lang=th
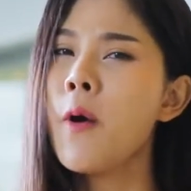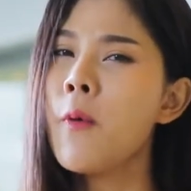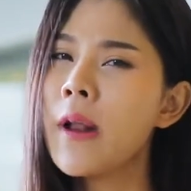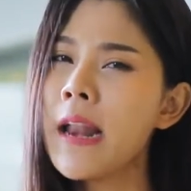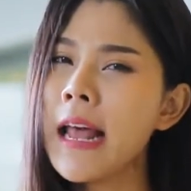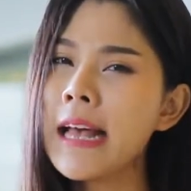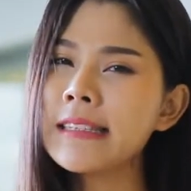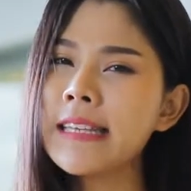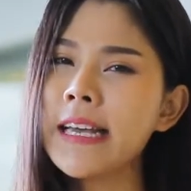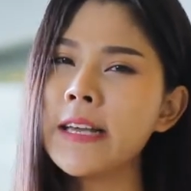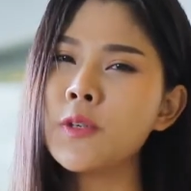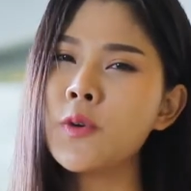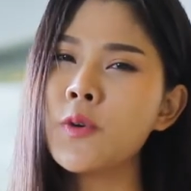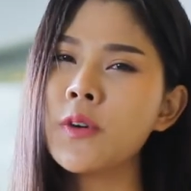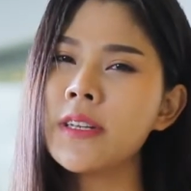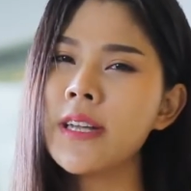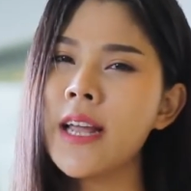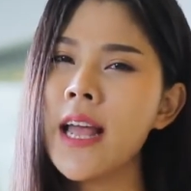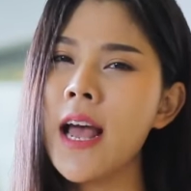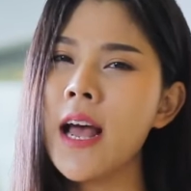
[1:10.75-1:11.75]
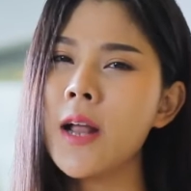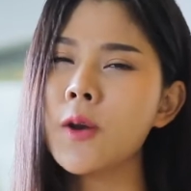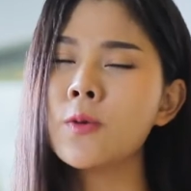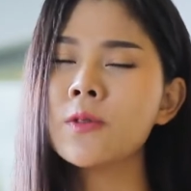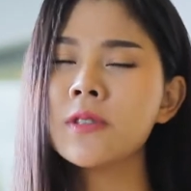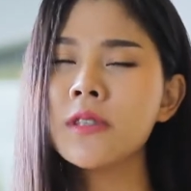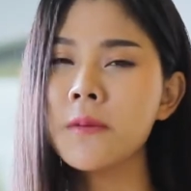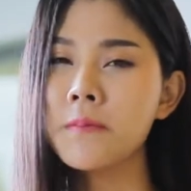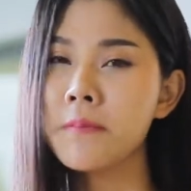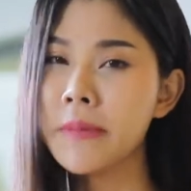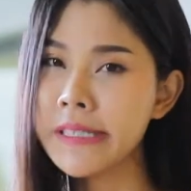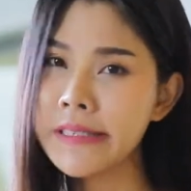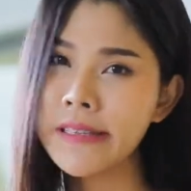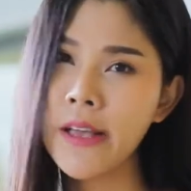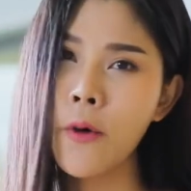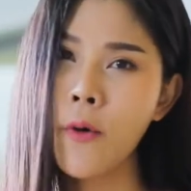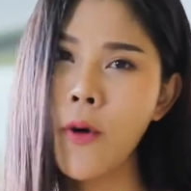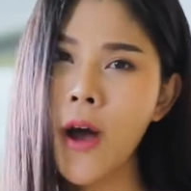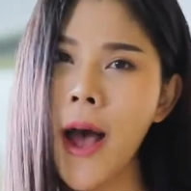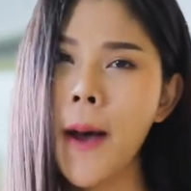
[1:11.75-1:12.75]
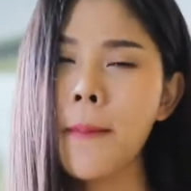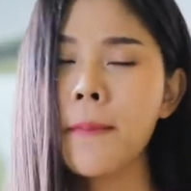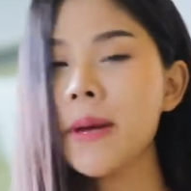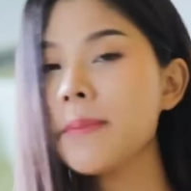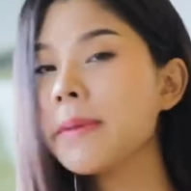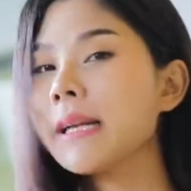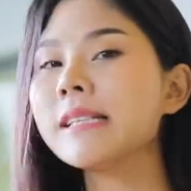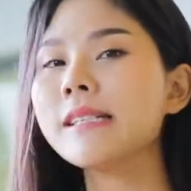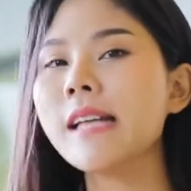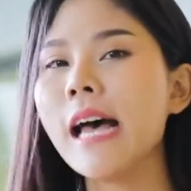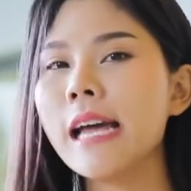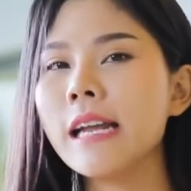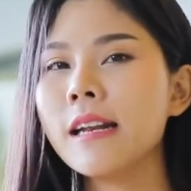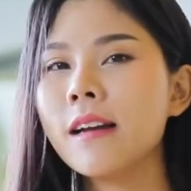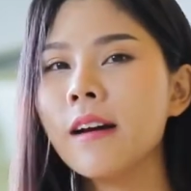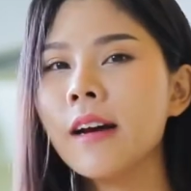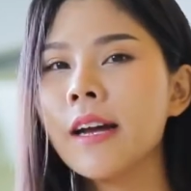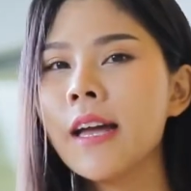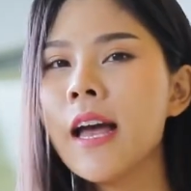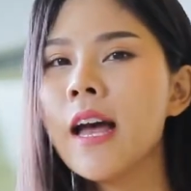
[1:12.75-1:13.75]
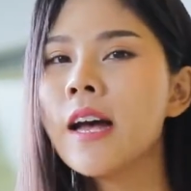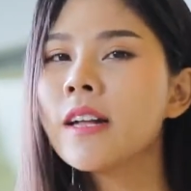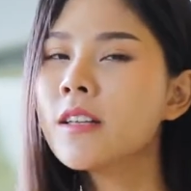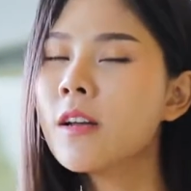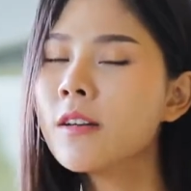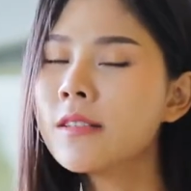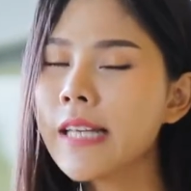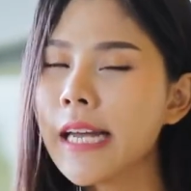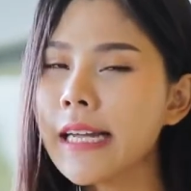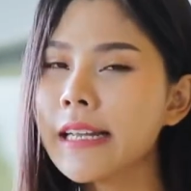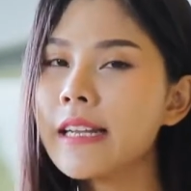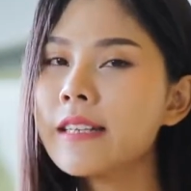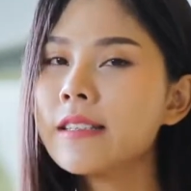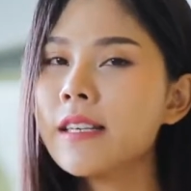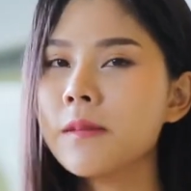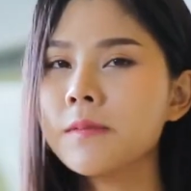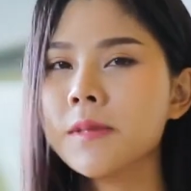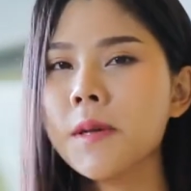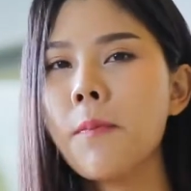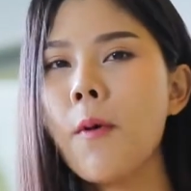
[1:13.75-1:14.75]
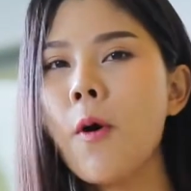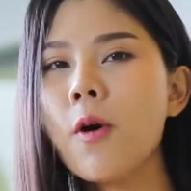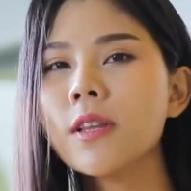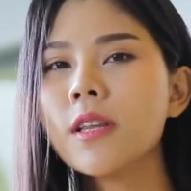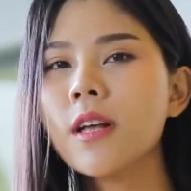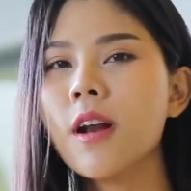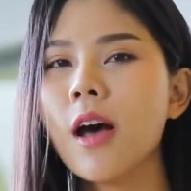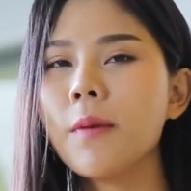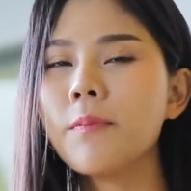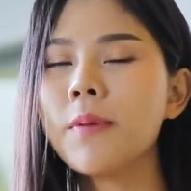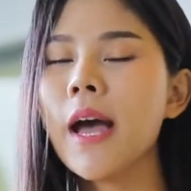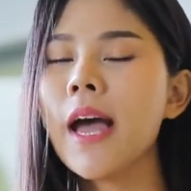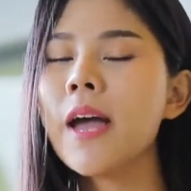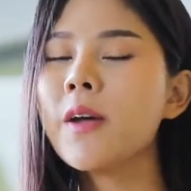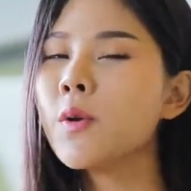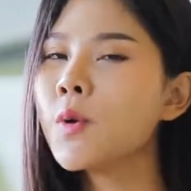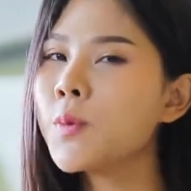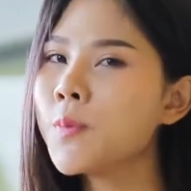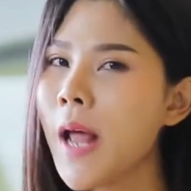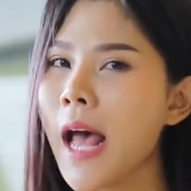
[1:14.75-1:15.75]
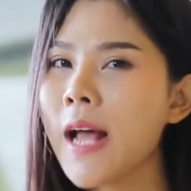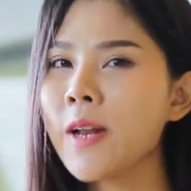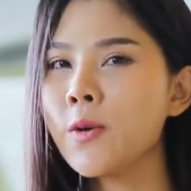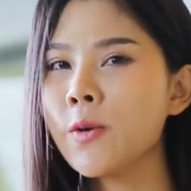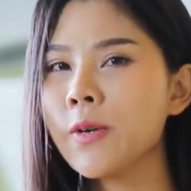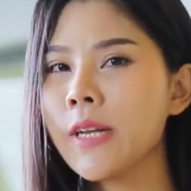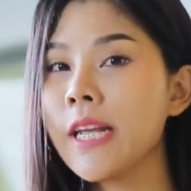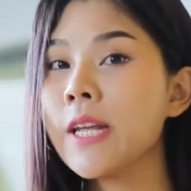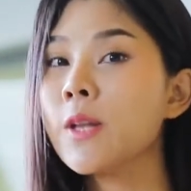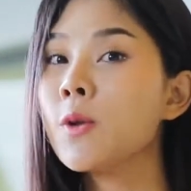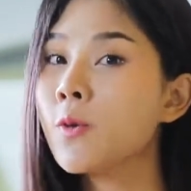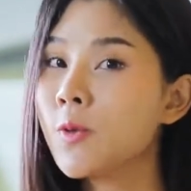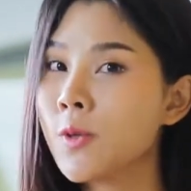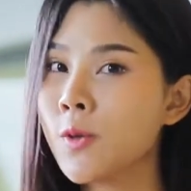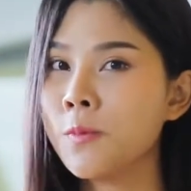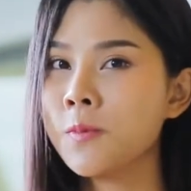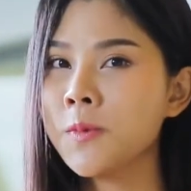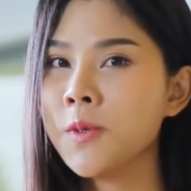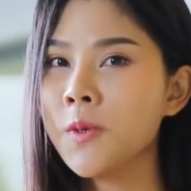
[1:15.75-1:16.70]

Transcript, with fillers: เวลาใส่ชุดเนี่ยรู้สึกไม่เซลล์ค่ะไม่มั่นใจเลย ต้องใส่ที่เสริมสะโพกตลอดเพื่อให้รูปร่างดูดีดูสม